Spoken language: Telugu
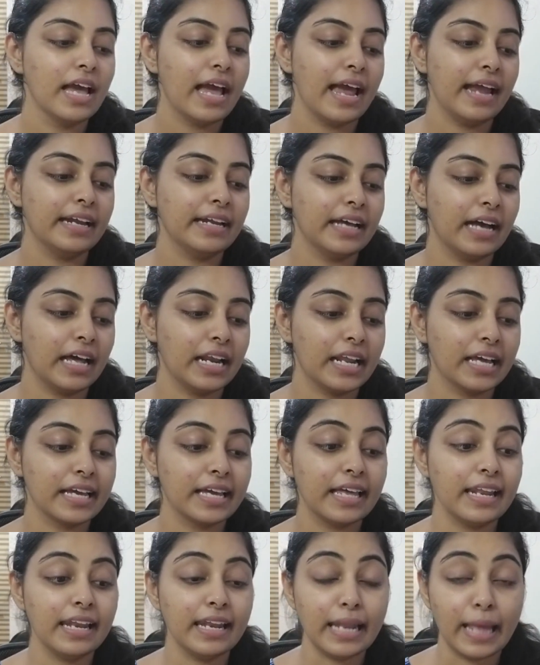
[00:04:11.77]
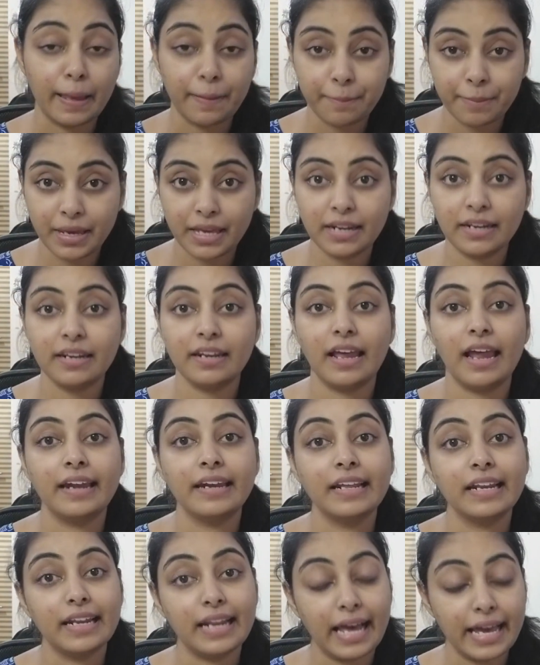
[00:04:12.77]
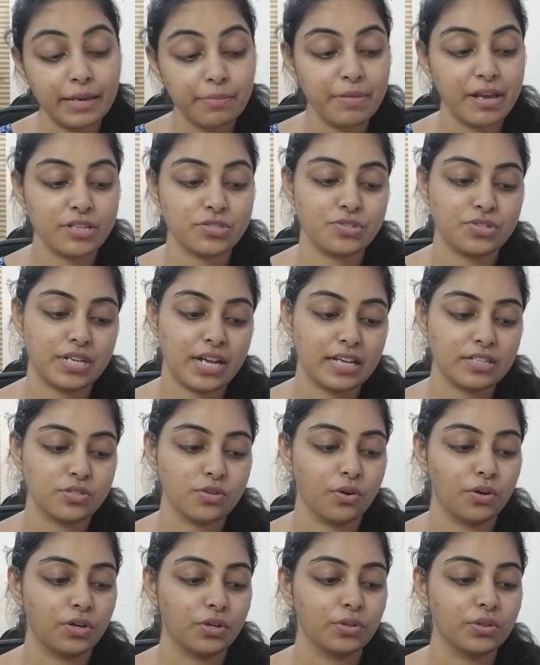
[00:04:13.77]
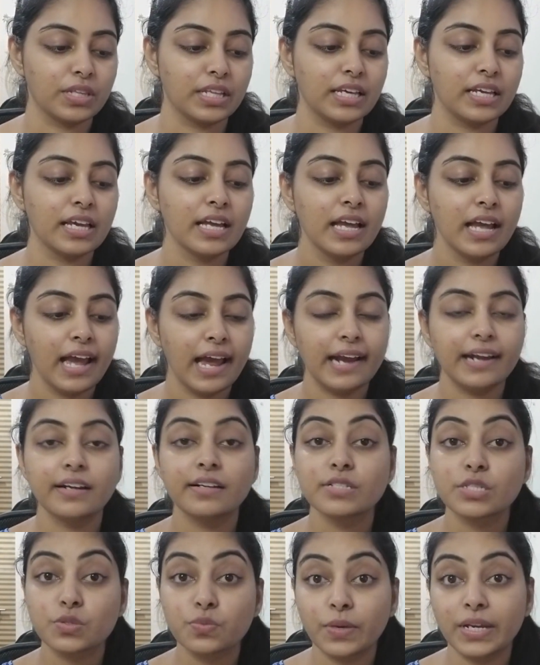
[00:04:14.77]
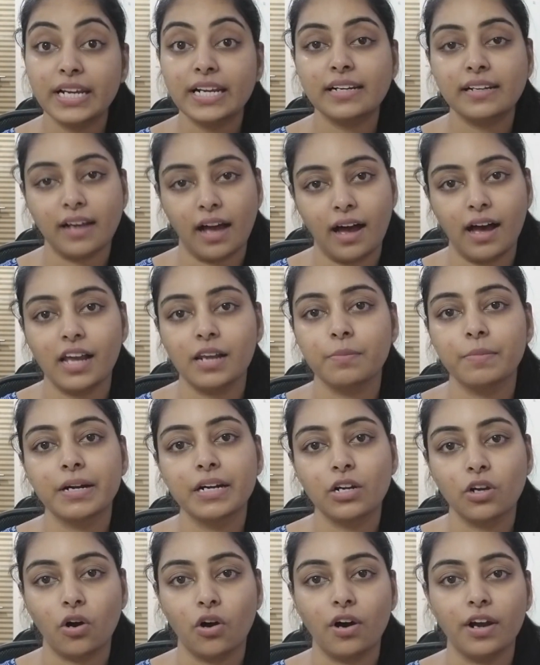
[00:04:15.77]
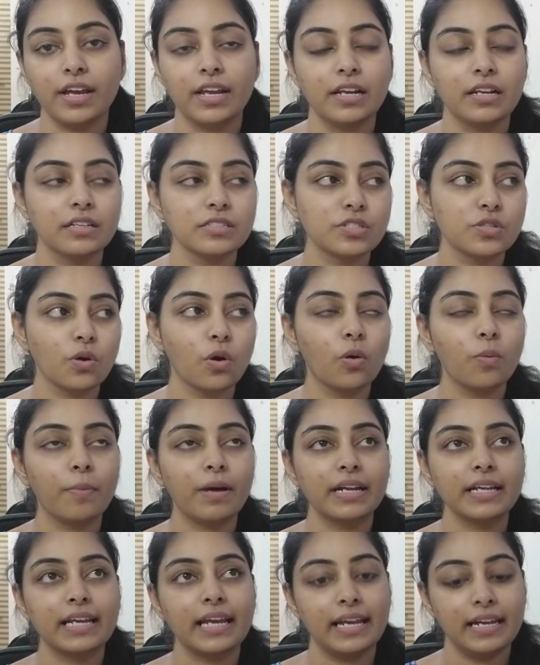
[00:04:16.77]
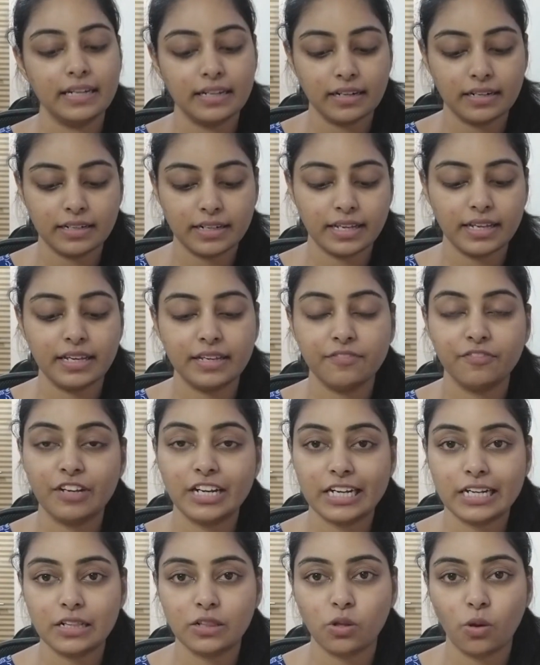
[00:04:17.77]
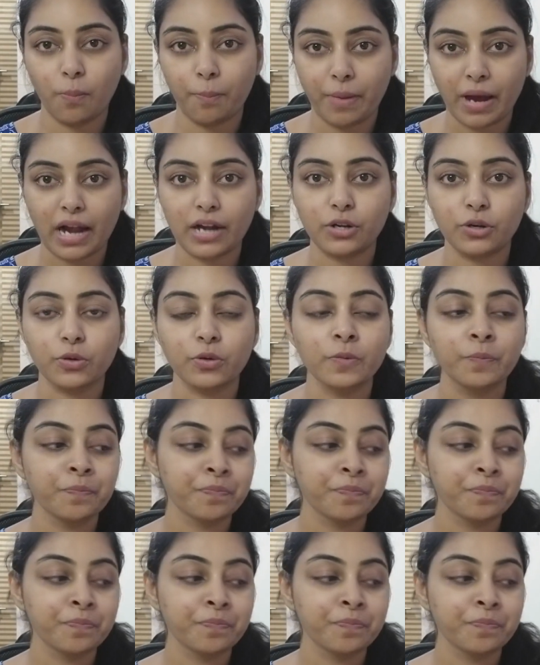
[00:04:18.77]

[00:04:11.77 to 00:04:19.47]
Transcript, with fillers: అండ్ అలాగే లెమన్ అండ్ లైమ్ ఎక్స్ట్రాక్ట్స్ ఒకటి ఉంది అండ్ స్వీట్ ఆల్మండ్ ఆయిల్ సో మనకేంటంటే వీటితో పాటు